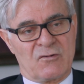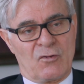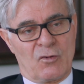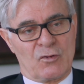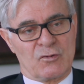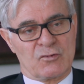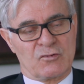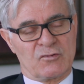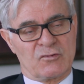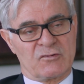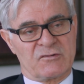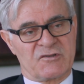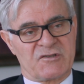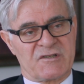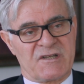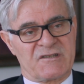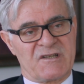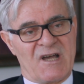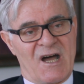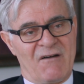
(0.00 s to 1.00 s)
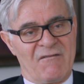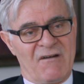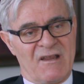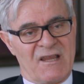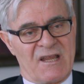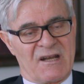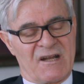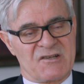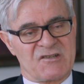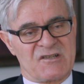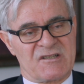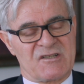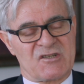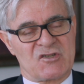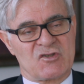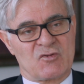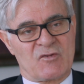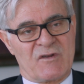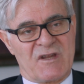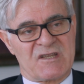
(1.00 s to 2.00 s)
oldu. İşte davalar açıldı
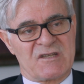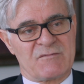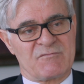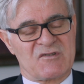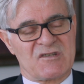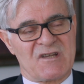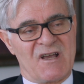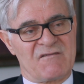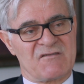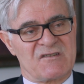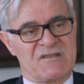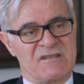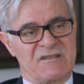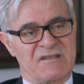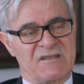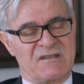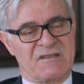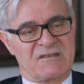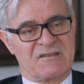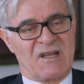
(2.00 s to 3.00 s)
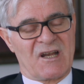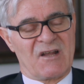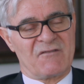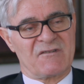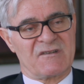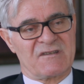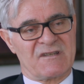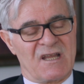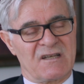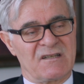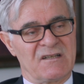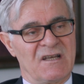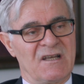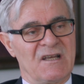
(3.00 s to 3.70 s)
Su Yönetim Savcılığı tarafından.